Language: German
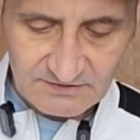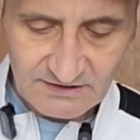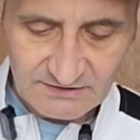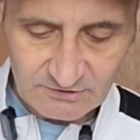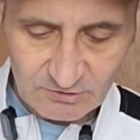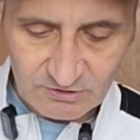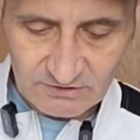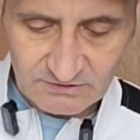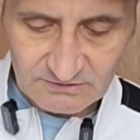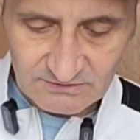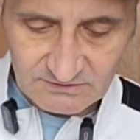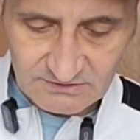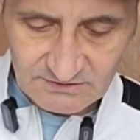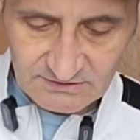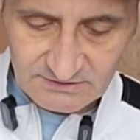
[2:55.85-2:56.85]
hat auch
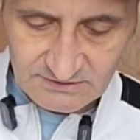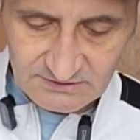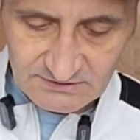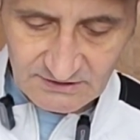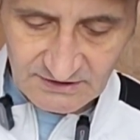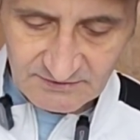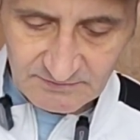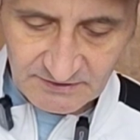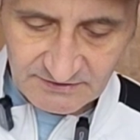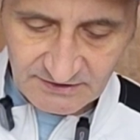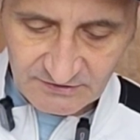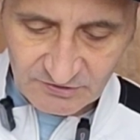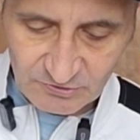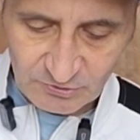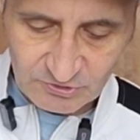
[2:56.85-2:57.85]
eine ähm, äh,
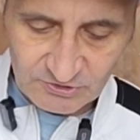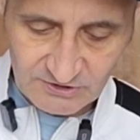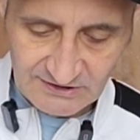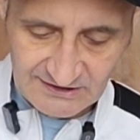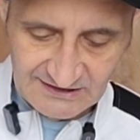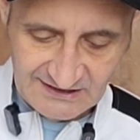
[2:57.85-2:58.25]
Transplantation.